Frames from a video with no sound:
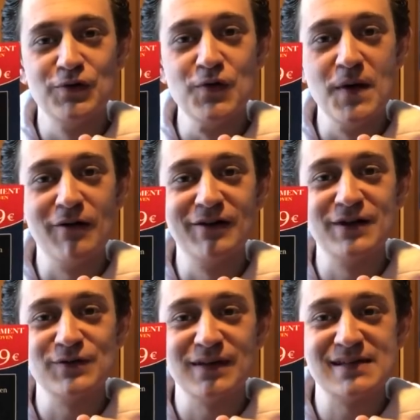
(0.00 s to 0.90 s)
numéros qui
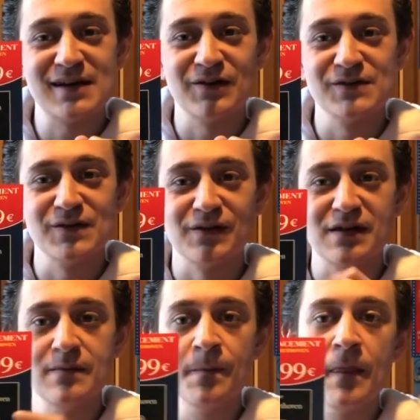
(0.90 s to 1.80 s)
sont à 50
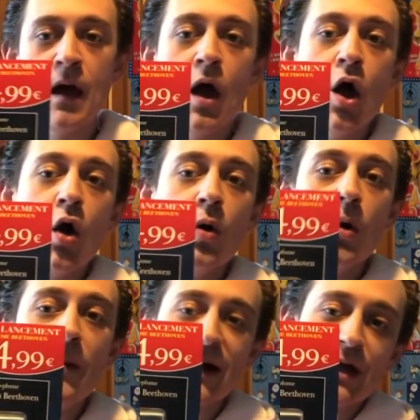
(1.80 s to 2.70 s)
centimes.
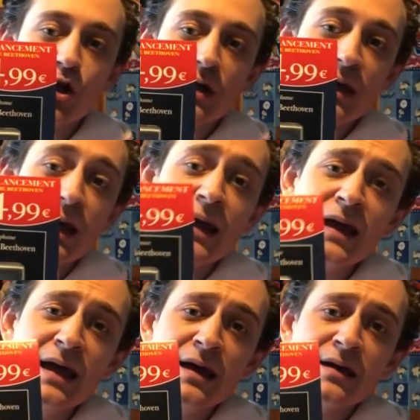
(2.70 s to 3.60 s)
Le packaging
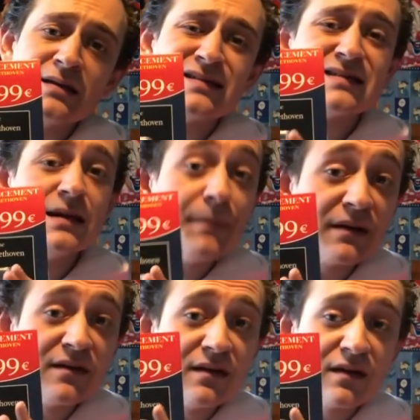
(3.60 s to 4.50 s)
est
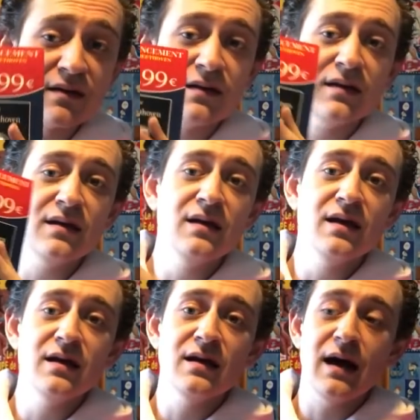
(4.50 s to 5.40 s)
sympathique. Il
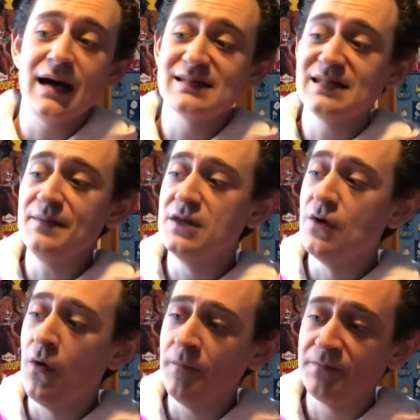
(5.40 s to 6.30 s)
est assez
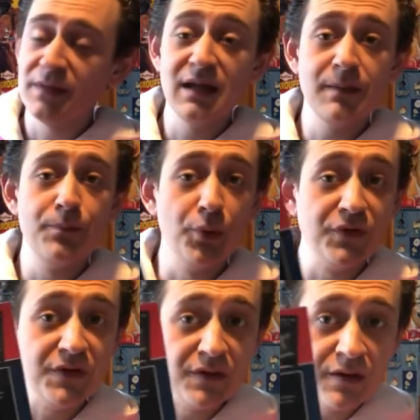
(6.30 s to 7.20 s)
mignon. Il est
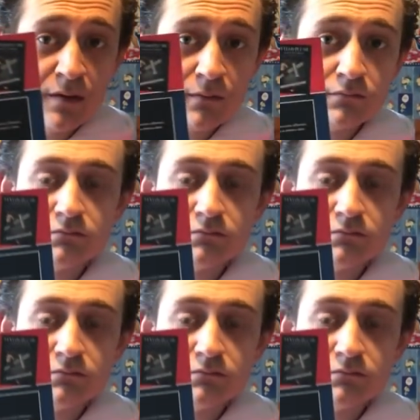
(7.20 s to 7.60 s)
petit.